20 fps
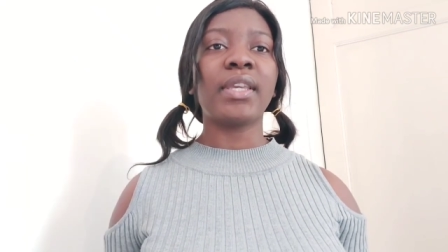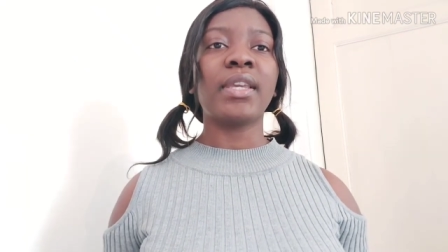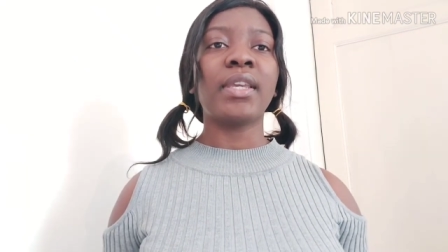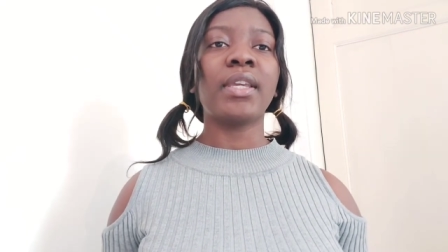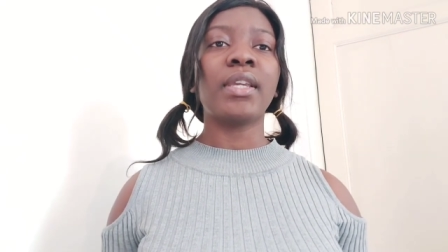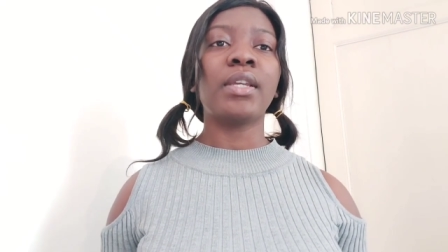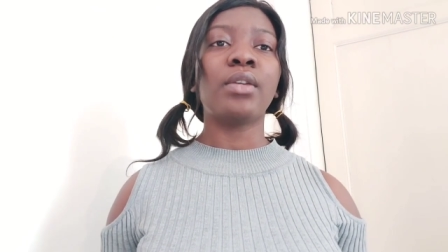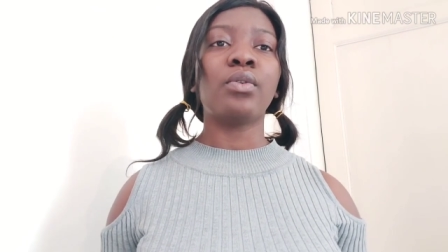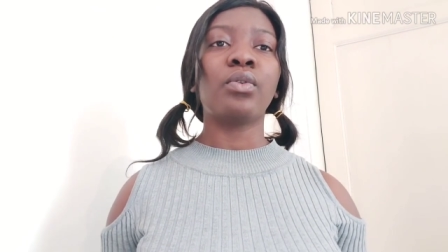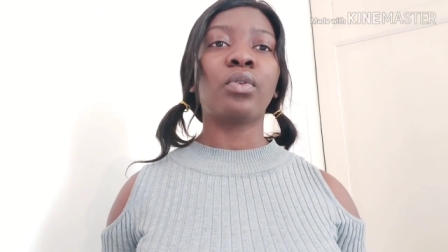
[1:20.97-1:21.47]

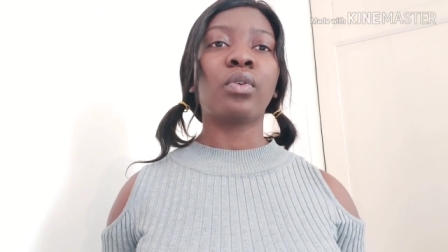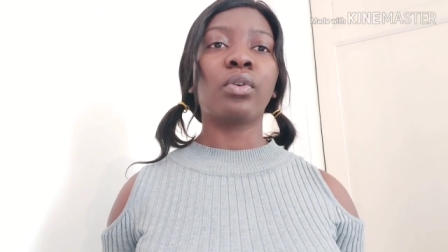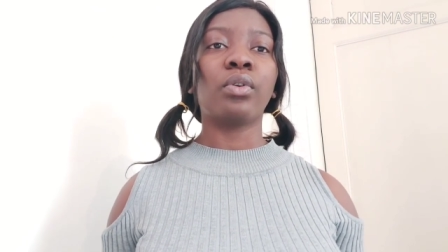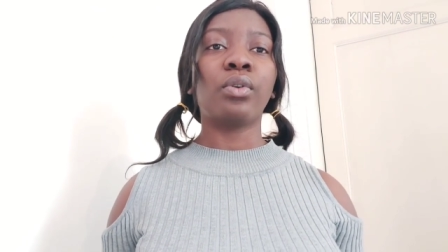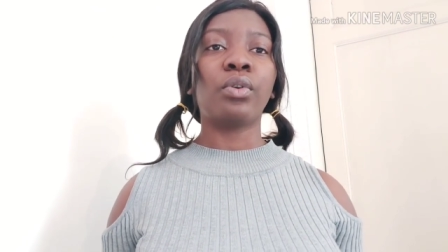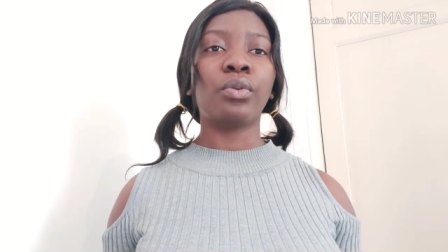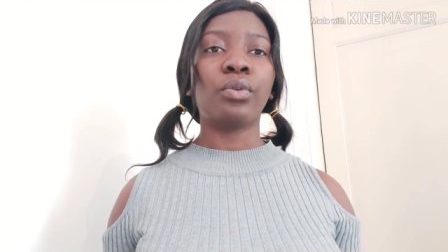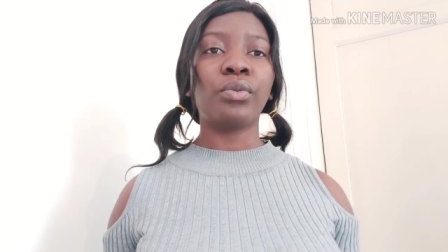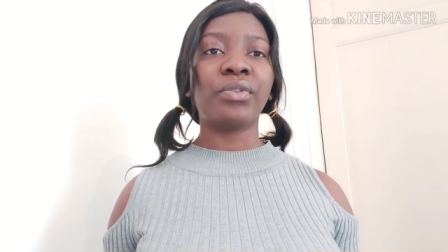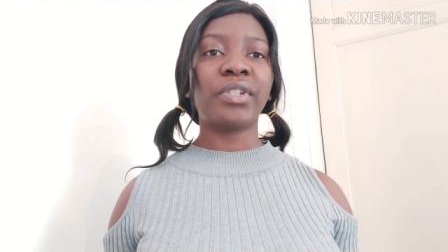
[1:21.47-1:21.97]
Et le,
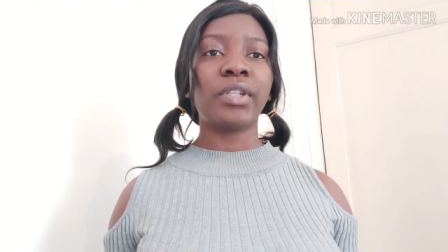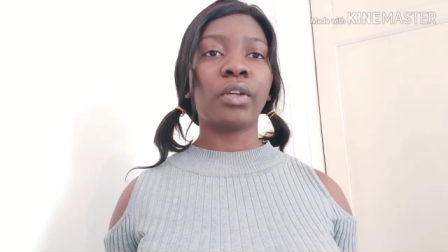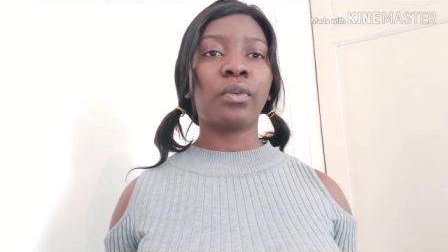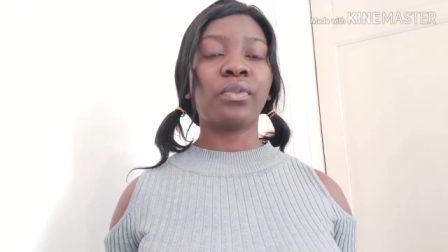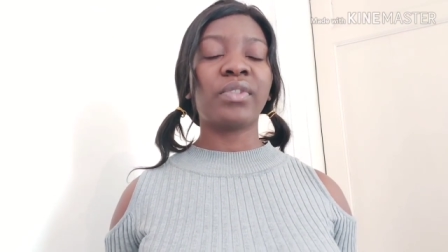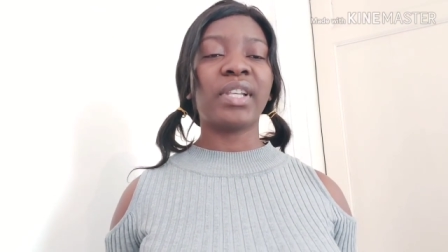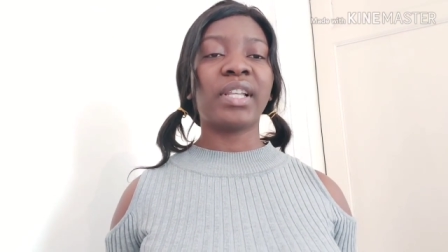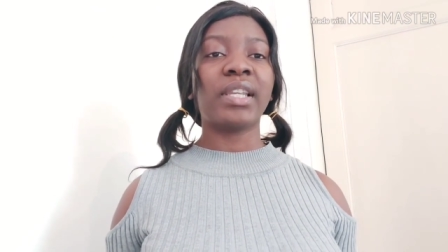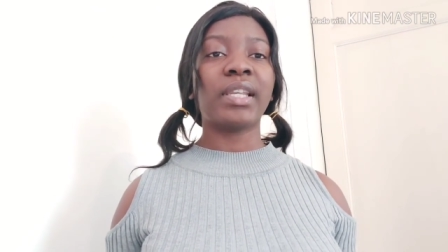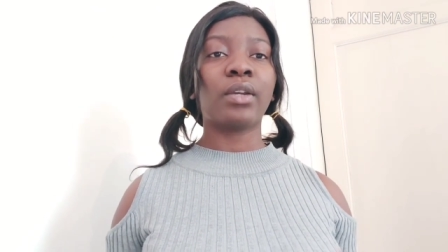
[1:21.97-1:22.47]
le dossier que
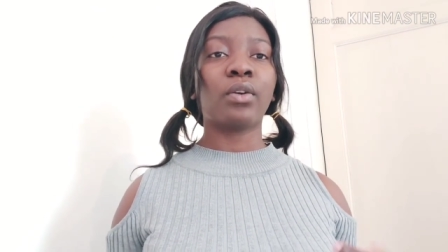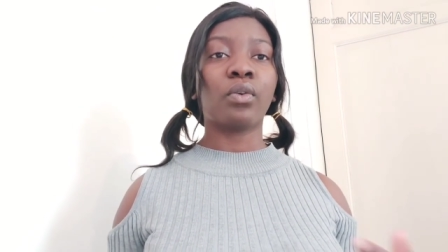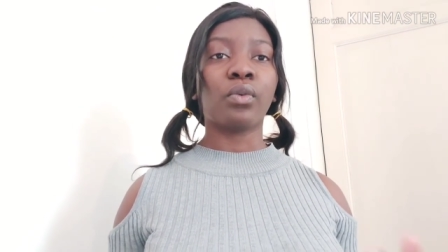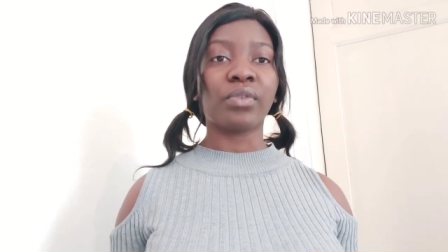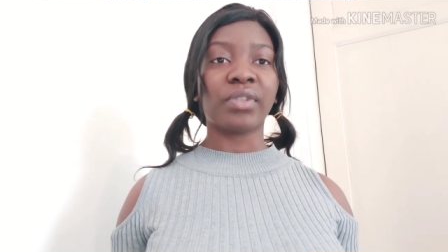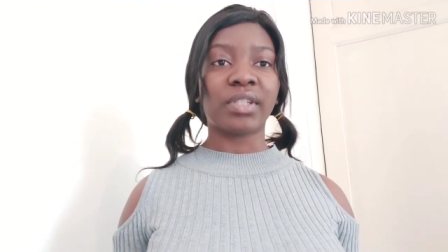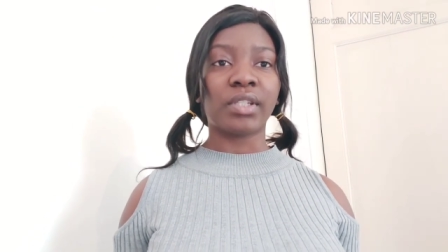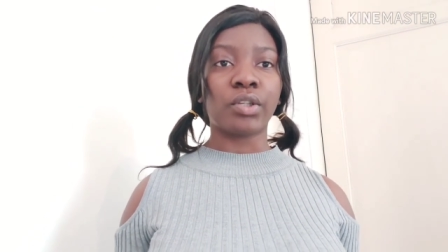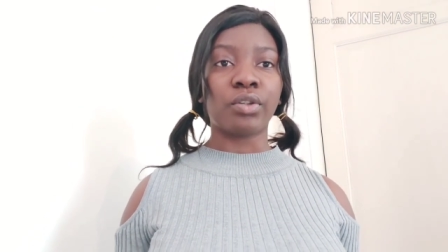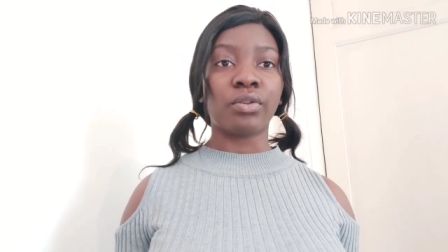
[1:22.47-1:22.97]
vous allez
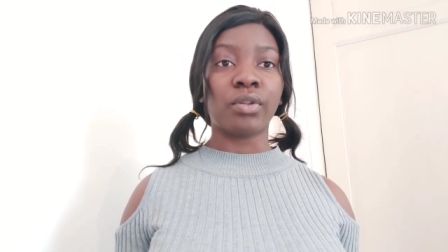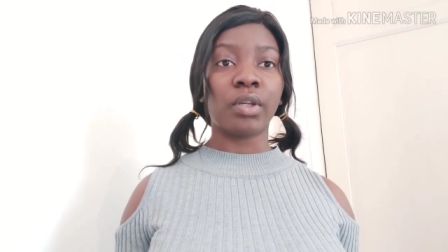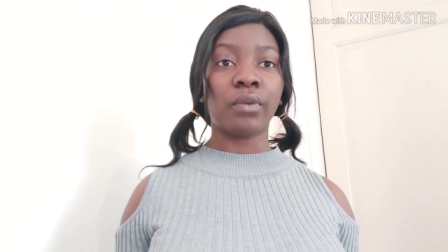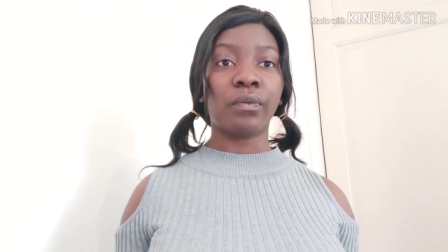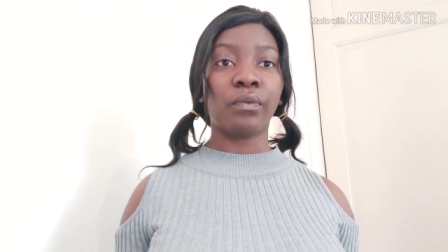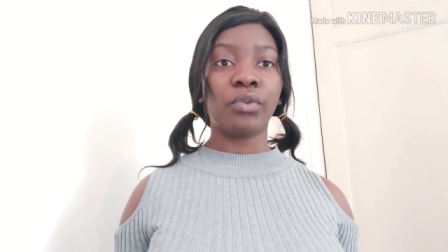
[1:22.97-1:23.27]
constituer,